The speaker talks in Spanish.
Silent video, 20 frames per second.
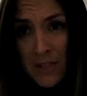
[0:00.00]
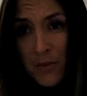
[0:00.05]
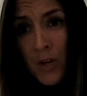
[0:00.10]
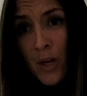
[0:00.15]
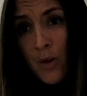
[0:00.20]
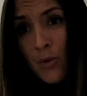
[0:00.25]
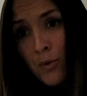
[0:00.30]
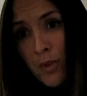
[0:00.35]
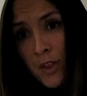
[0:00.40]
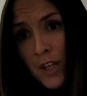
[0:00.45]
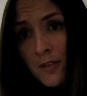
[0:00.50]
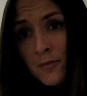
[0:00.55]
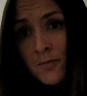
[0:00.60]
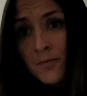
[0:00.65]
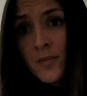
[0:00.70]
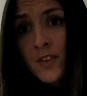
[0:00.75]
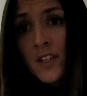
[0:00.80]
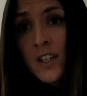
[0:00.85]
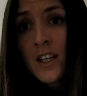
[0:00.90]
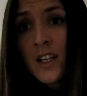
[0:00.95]
en una
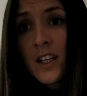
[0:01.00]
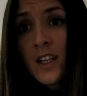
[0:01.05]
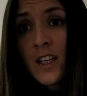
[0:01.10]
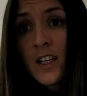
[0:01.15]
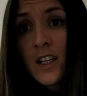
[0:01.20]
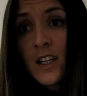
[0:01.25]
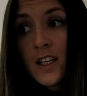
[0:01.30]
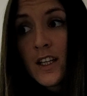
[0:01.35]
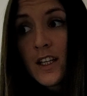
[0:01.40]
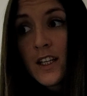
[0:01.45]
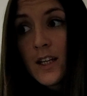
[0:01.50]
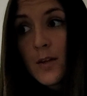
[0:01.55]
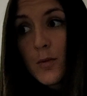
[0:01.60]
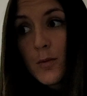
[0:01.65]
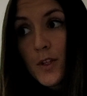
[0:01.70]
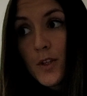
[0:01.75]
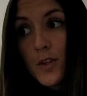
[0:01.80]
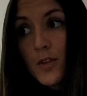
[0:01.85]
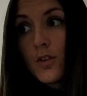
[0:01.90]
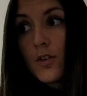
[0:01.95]
UCI, que
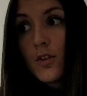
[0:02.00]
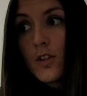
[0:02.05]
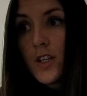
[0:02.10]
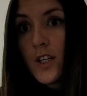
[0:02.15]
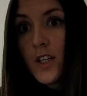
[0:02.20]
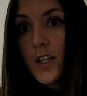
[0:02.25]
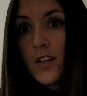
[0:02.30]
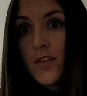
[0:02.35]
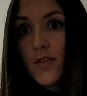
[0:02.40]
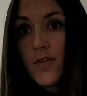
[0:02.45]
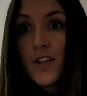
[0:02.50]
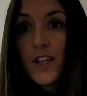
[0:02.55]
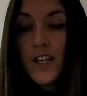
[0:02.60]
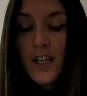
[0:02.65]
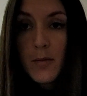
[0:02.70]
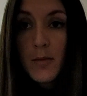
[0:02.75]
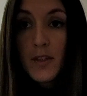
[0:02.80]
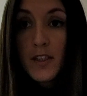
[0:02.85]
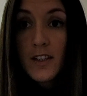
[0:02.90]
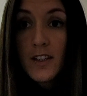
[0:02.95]
bueno, eh,
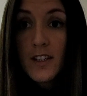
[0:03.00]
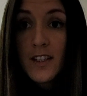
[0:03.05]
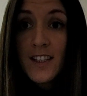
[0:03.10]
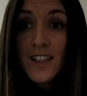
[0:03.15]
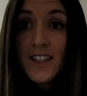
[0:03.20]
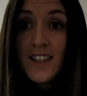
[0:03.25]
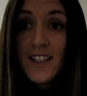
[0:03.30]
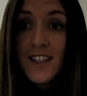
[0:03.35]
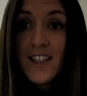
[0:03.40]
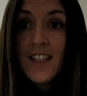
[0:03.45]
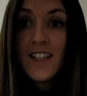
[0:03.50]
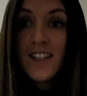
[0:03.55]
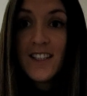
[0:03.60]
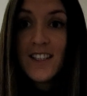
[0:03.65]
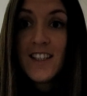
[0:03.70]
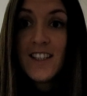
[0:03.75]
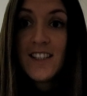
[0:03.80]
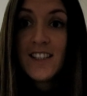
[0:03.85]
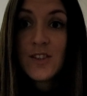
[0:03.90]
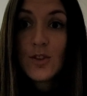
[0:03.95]

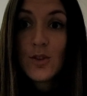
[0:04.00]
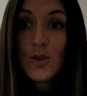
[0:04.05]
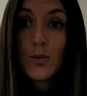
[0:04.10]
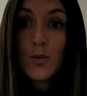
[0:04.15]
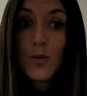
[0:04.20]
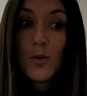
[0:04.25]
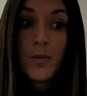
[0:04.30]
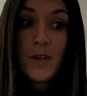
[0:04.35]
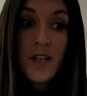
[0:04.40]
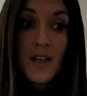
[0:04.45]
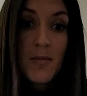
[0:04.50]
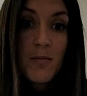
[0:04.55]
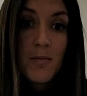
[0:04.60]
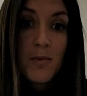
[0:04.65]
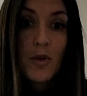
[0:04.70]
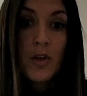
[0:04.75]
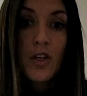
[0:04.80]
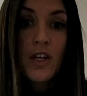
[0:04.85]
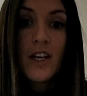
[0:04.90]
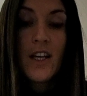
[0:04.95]
fríamente estuvo bien
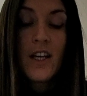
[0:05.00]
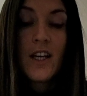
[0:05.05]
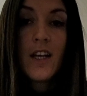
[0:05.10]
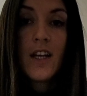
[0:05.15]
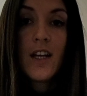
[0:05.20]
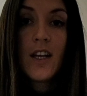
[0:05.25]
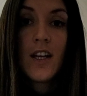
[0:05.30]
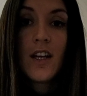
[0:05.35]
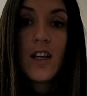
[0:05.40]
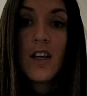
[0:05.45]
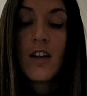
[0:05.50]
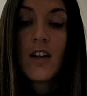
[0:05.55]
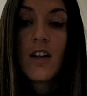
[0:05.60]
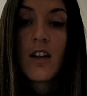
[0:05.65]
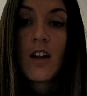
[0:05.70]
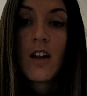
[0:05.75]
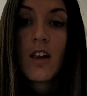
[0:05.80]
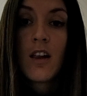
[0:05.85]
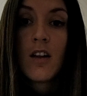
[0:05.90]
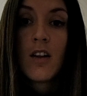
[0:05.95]
porque
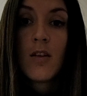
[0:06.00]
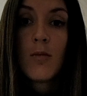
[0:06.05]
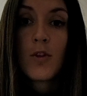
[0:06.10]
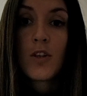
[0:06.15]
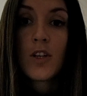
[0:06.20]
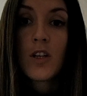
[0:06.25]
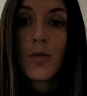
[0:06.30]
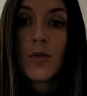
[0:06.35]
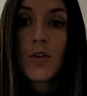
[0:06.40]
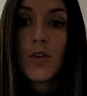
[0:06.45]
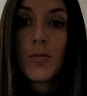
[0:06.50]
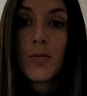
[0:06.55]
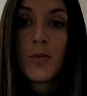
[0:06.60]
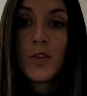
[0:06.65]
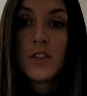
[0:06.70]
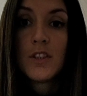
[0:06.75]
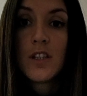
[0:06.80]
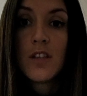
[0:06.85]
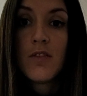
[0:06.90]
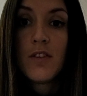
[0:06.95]
porque bueno,
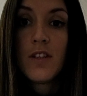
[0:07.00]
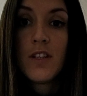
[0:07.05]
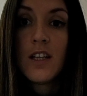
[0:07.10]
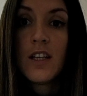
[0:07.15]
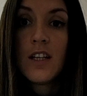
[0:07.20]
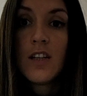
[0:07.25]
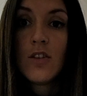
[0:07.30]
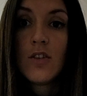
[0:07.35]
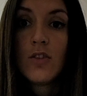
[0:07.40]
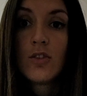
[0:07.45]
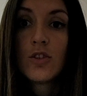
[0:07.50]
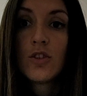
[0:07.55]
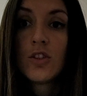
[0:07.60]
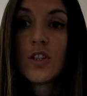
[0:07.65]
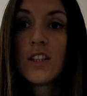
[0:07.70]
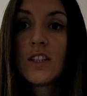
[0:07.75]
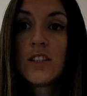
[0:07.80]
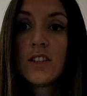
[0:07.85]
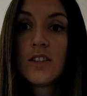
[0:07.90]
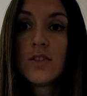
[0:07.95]
pues al final
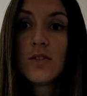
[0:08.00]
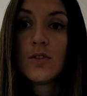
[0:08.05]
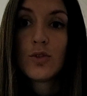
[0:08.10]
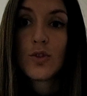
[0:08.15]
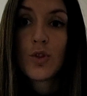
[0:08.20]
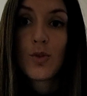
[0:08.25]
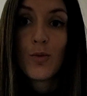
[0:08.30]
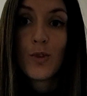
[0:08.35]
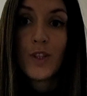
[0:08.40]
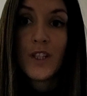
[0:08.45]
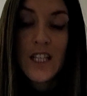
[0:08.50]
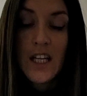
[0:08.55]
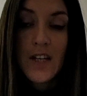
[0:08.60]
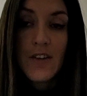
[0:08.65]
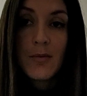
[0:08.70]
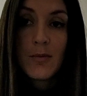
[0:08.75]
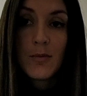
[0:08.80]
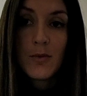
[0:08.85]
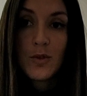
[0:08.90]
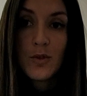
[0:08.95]
nosotras nos
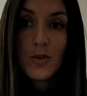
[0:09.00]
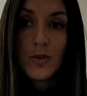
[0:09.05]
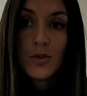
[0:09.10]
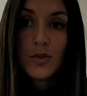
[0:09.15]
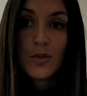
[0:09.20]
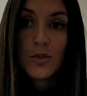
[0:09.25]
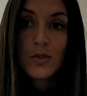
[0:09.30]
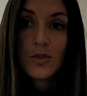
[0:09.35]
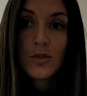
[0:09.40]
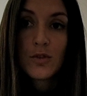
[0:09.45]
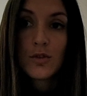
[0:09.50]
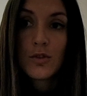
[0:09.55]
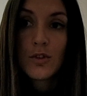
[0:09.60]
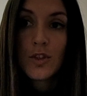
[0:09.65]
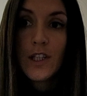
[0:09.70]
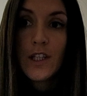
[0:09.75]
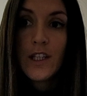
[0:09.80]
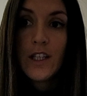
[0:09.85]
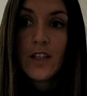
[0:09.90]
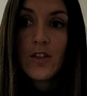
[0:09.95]
comunicábamos
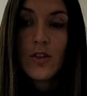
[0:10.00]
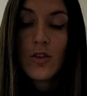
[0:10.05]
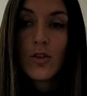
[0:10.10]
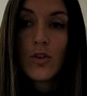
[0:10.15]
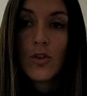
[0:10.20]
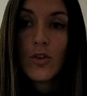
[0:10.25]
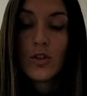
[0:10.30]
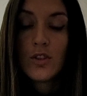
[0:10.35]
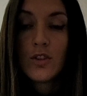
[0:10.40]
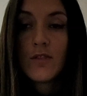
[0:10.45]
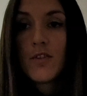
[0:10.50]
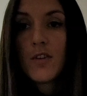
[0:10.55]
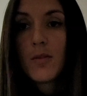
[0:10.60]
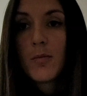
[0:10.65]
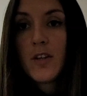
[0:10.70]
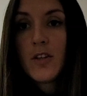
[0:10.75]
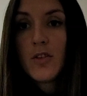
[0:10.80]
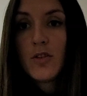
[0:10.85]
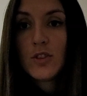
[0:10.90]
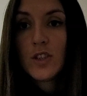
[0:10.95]
eh, con los
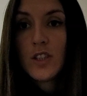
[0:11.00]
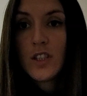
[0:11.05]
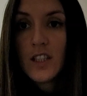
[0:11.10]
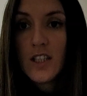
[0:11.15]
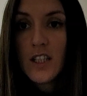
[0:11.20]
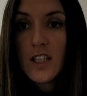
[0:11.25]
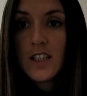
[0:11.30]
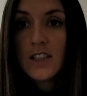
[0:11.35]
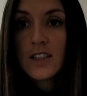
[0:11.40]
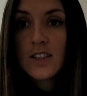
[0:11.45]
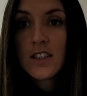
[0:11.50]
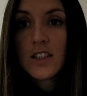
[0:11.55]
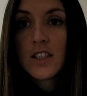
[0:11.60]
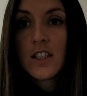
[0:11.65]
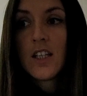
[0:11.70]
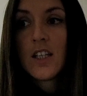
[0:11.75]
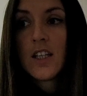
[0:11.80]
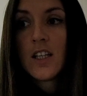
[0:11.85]
enfermeros en inglés,